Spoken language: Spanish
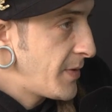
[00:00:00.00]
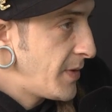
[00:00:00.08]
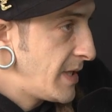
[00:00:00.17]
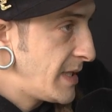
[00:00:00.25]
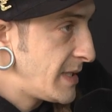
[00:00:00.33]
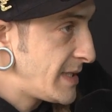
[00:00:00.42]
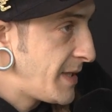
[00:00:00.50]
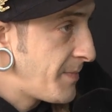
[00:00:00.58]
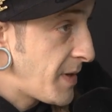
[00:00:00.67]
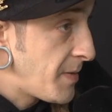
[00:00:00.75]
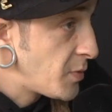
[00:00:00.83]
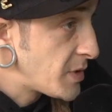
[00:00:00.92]
pero al
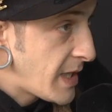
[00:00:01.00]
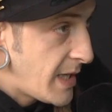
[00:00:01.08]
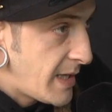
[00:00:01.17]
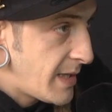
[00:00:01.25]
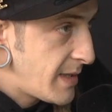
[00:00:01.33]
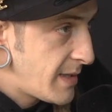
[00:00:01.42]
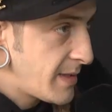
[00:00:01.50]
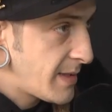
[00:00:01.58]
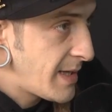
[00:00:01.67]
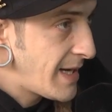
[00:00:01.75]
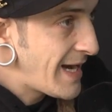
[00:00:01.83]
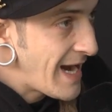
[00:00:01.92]
simple buscar
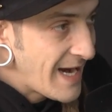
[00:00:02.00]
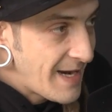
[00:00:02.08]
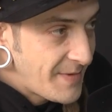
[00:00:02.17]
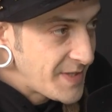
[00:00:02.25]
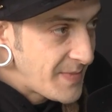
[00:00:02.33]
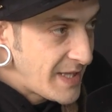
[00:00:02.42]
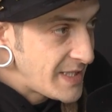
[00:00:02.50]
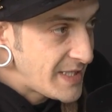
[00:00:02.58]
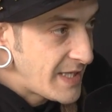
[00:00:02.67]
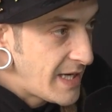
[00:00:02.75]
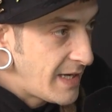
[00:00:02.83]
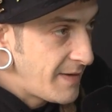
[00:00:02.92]
cannabis
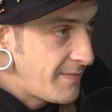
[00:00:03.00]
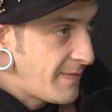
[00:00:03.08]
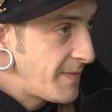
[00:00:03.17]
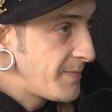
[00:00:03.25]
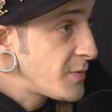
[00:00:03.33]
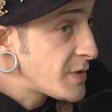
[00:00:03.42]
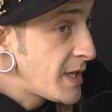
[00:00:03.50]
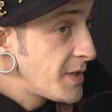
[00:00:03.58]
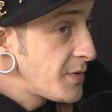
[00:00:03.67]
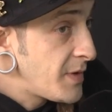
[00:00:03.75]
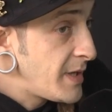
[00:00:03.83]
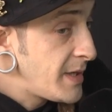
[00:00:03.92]
medicinal van
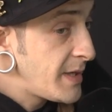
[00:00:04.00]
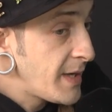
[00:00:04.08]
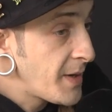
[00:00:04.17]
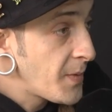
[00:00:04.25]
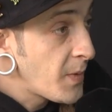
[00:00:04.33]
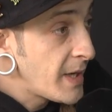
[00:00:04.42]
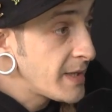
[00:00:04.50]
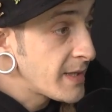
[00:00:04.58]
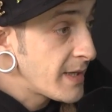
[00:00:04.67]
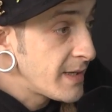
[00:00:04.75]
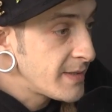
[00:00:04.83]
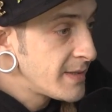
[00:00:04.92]
buscando y
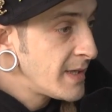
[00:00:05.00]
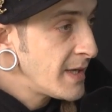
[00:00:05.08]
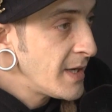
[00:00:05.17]
encuentran